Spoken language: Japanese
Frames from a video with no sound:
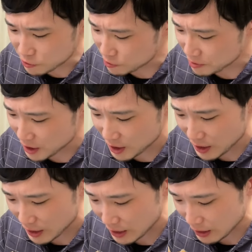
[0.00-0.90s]
うめえ
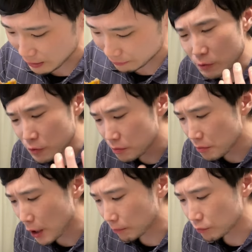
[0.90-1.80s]
なう
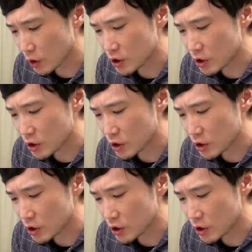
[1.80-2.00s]
めえ。